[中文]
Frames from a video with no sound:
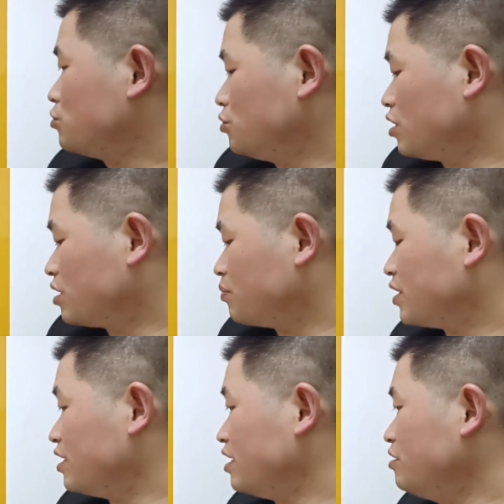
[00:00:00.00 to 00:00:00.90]
车二
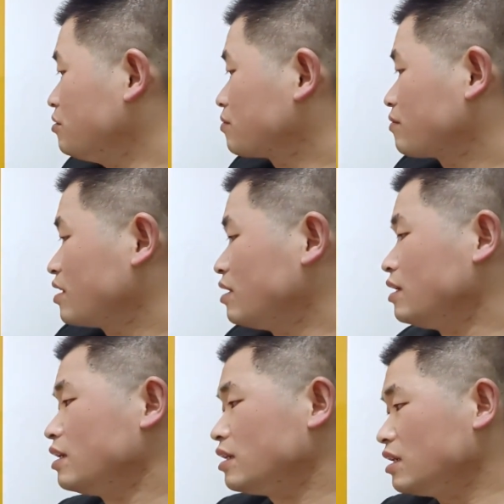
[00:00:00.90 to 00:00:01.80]
平六。
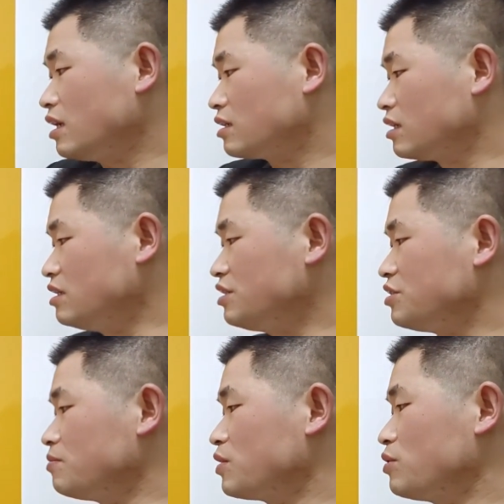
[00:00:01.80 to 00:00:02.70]
那可能
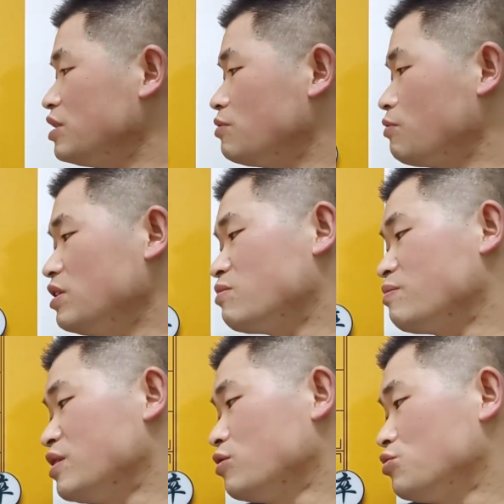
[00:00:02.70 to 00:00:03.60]
棋友们会认为为什么
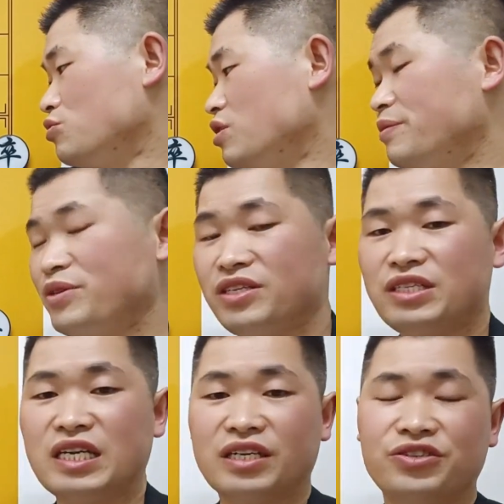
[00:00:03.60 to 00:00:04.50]
没有车二平
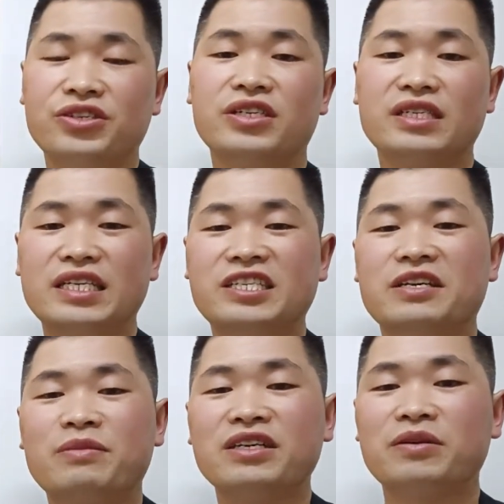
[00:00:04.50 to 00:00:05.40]
七啊？其实，在
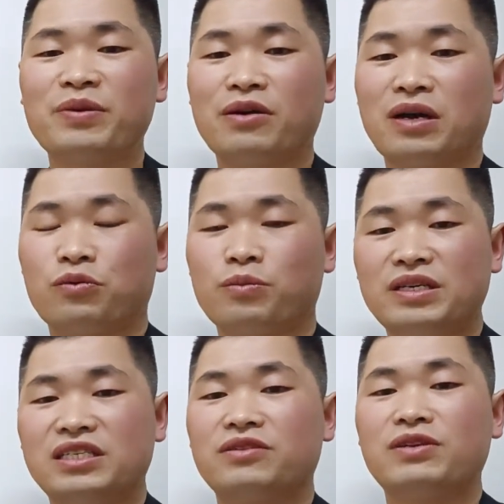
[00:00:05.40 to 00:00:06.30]
前面一个变化我们
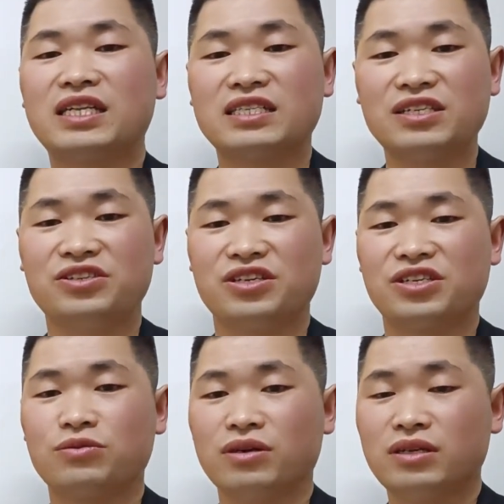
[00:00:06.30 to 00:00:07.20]
已经为大家解
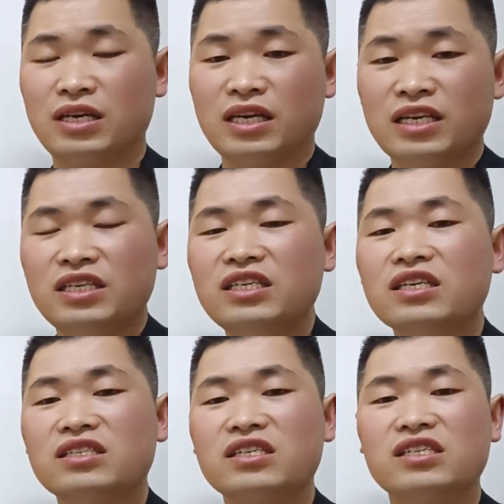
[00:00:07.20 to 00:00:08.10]
释过，一
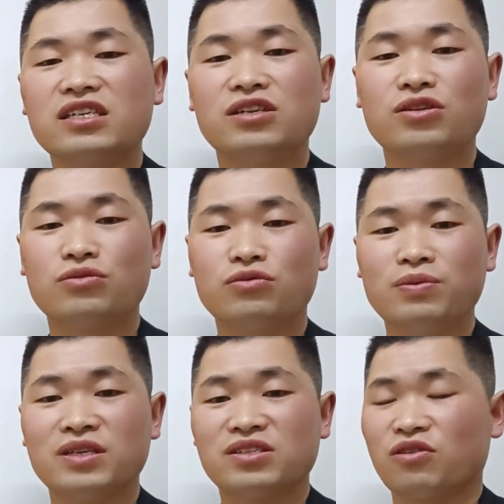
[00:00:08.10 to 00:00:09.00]
个这是古
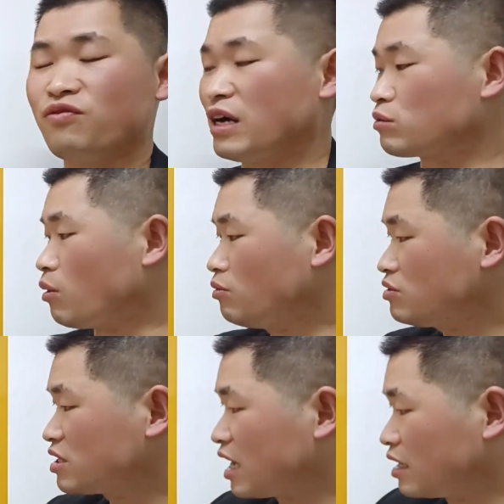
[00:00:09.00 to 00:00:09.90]
朴的走法，
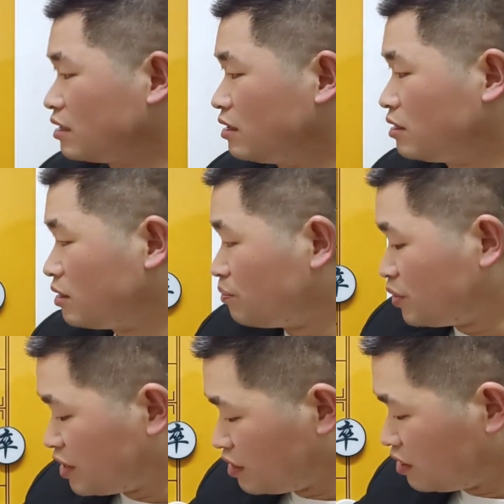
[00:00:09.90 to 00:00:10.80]
同时啊，
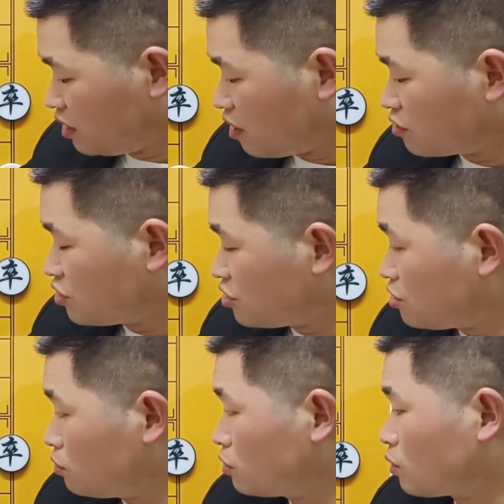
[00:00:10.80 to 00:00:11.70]
平到
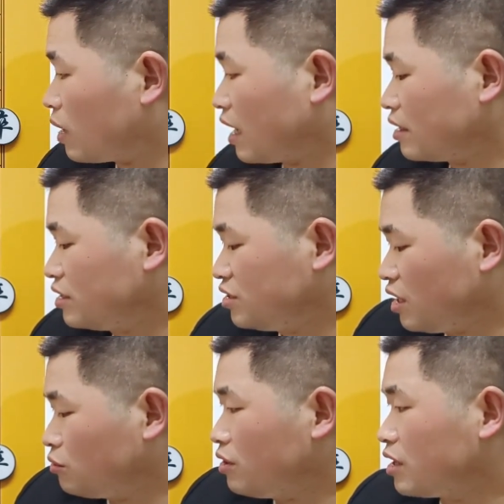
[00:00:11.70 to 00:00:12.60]
七路的话，
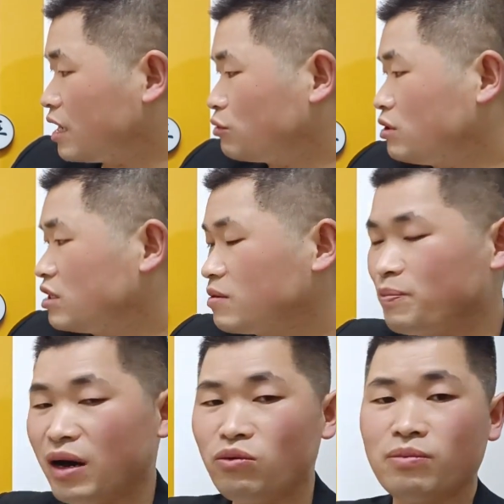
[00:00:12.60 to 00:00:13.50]
相对而言对这个
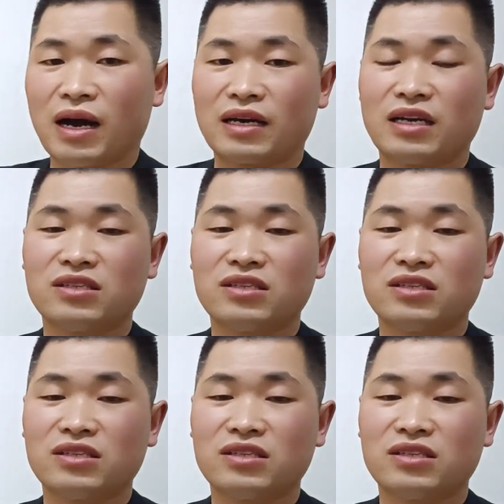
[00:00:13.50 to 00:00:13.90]
八路马呢